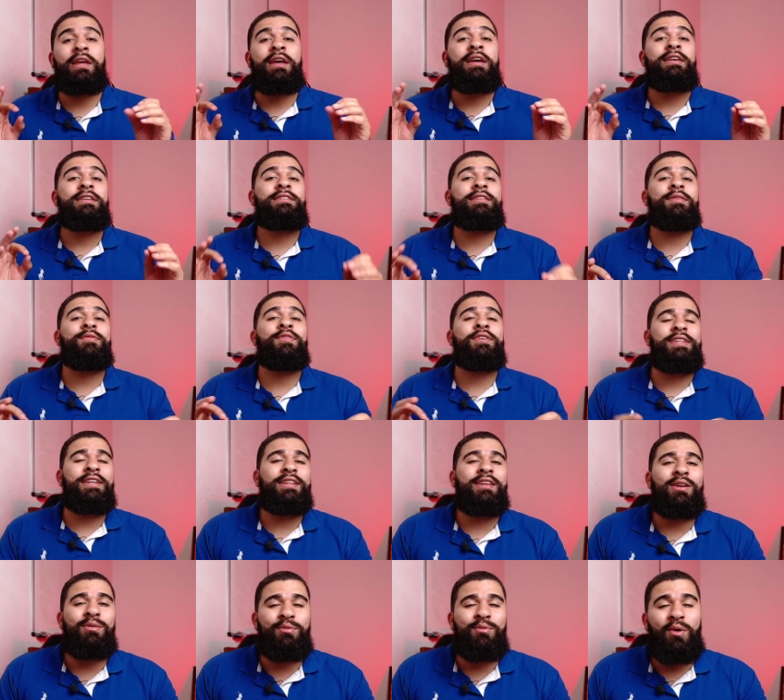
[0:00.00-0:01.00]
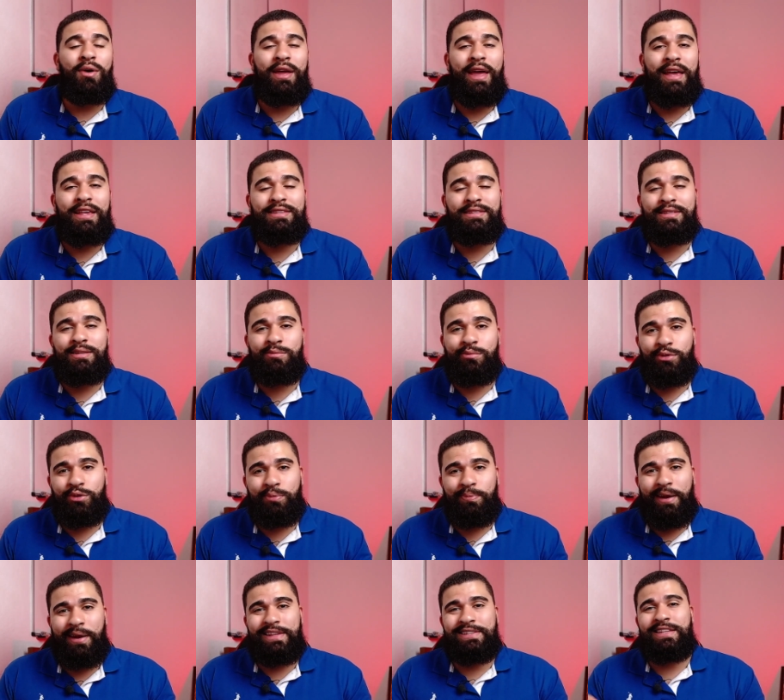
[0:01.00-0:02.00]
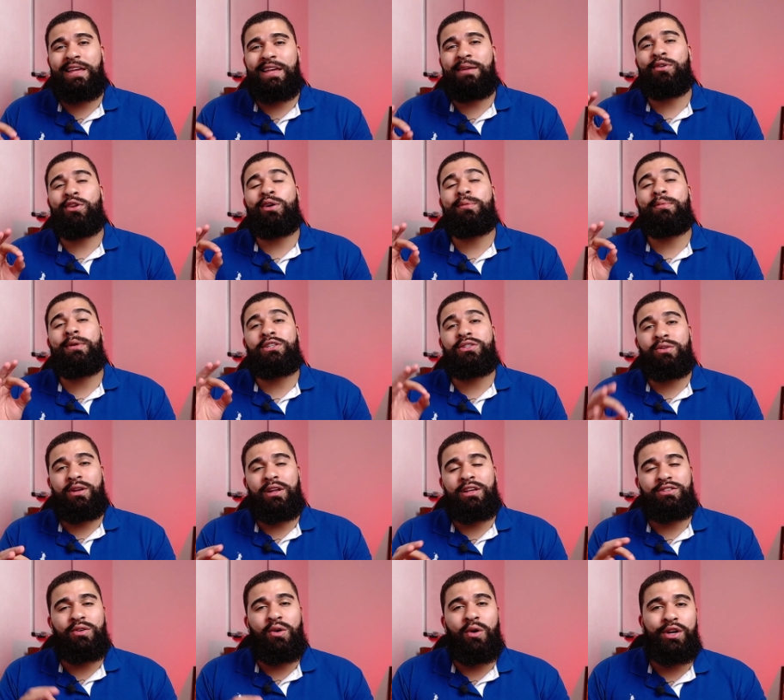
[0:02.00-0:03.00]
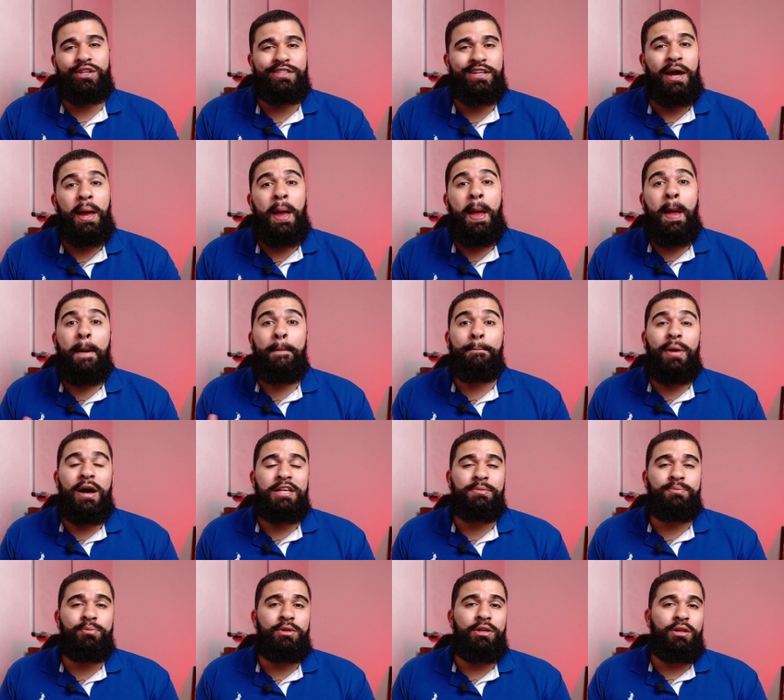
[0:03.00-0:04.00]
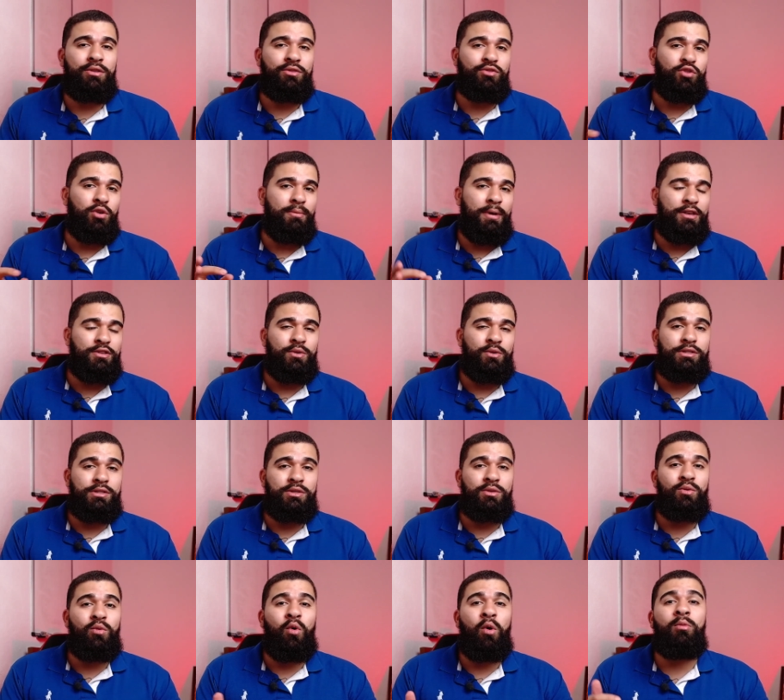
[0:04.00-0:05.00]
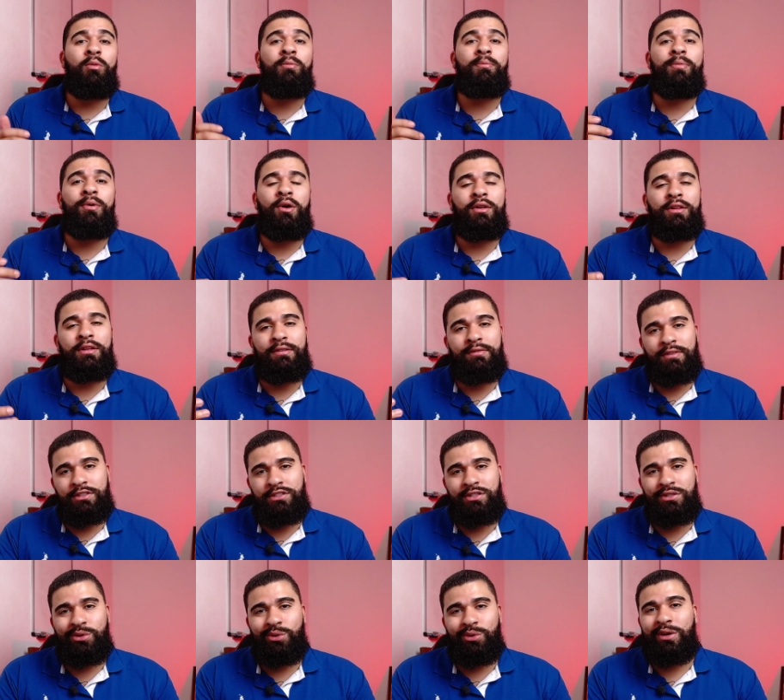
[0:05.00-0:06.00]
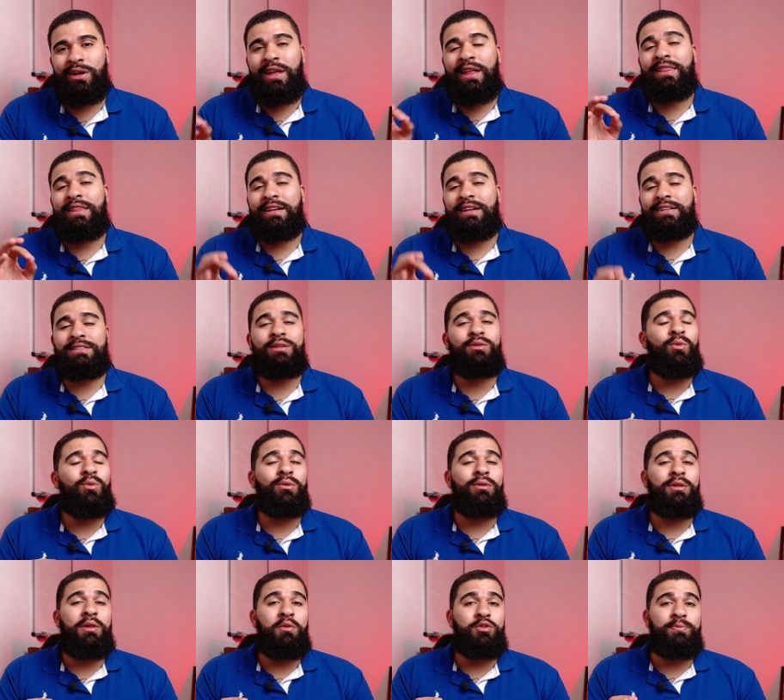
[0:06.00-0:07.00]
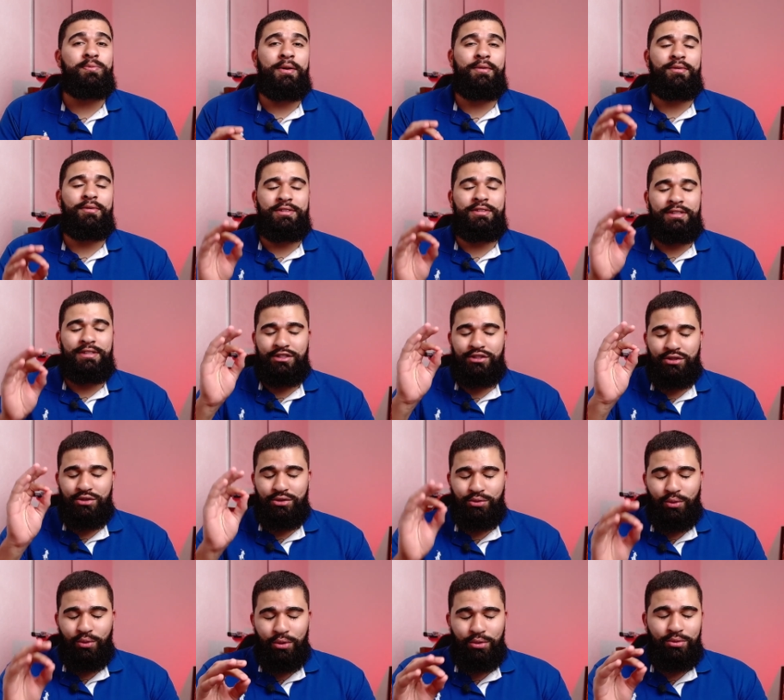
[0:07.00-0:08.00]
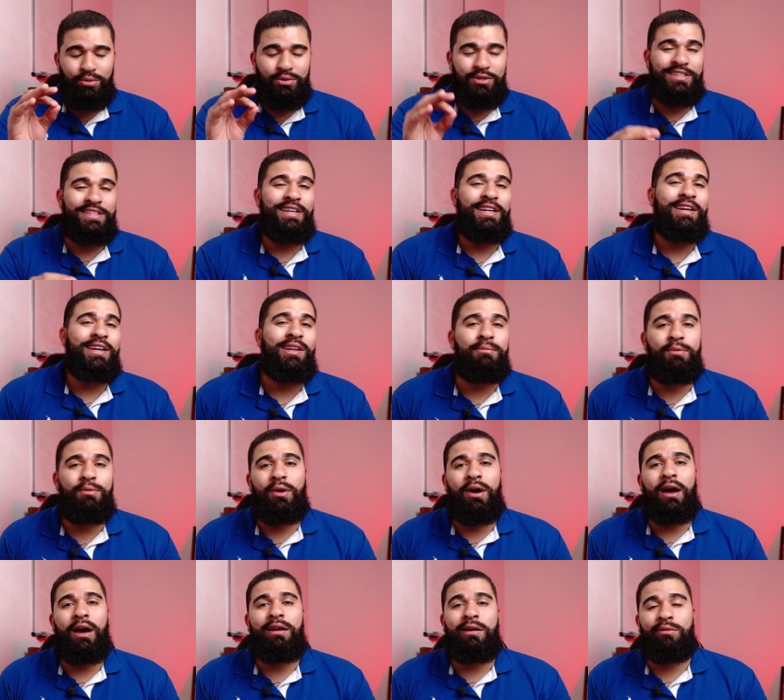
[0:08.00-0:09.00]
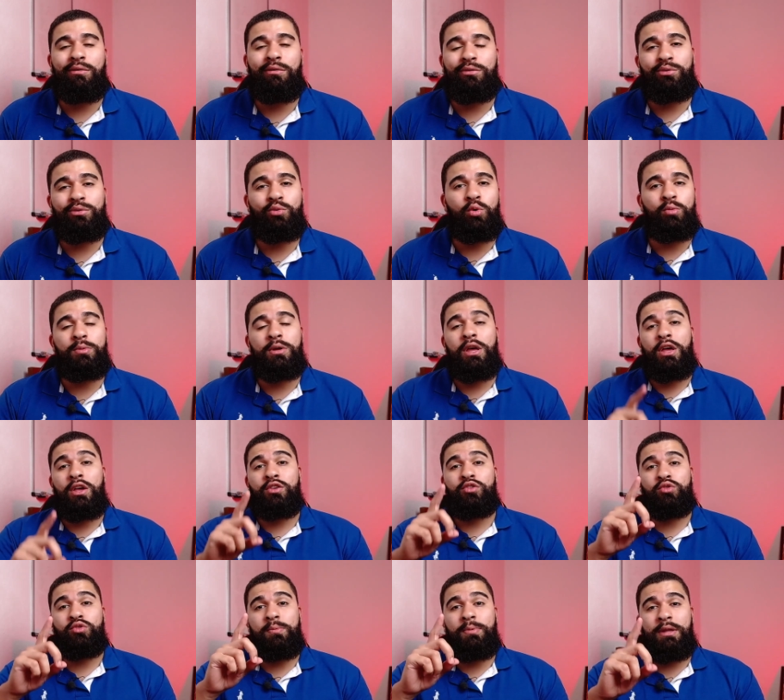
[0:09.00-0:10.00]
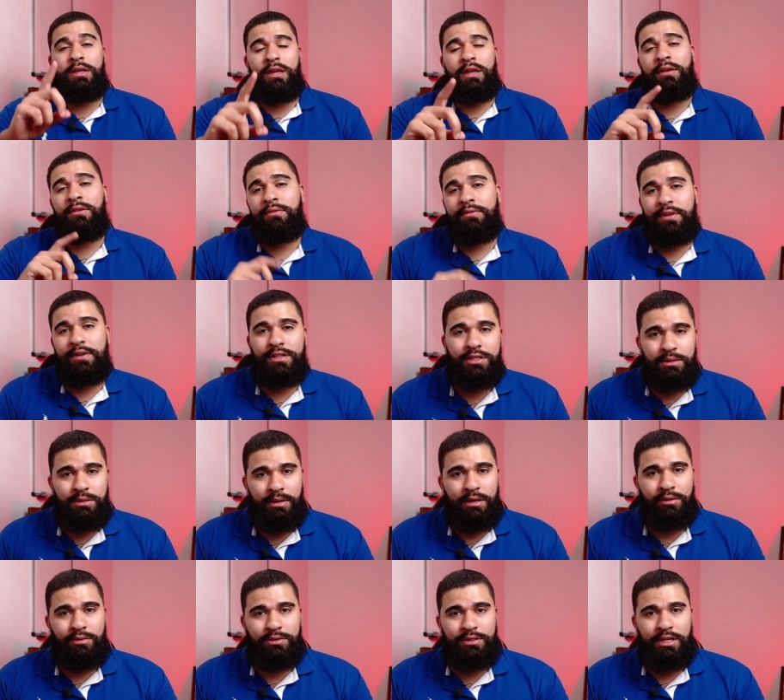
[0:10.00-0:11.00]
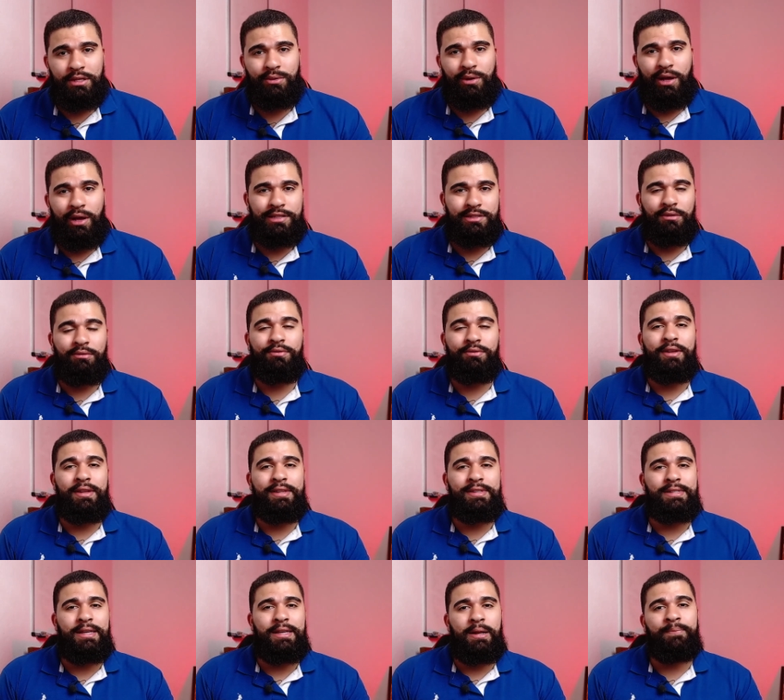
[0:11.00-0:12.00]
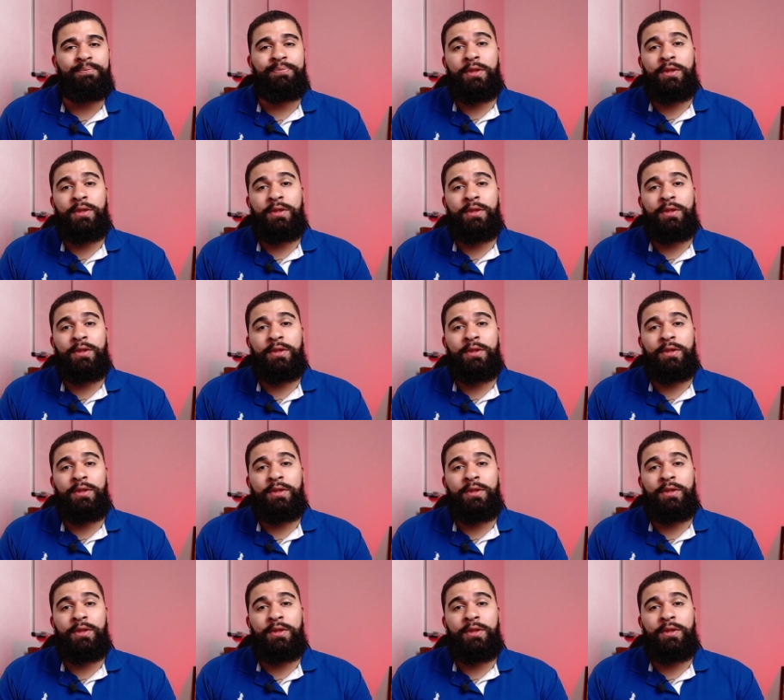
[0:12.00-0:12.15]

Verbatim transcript: Se você ainda não me conhece, muito prazer, meu nome é Jonas Rocha, mas por aqui eu sou mais conhecido como Brother Investidor, trazendo conteúdos para vocês todo dia aqui no meu canal do YouTube sobre investimentos e educação financeira.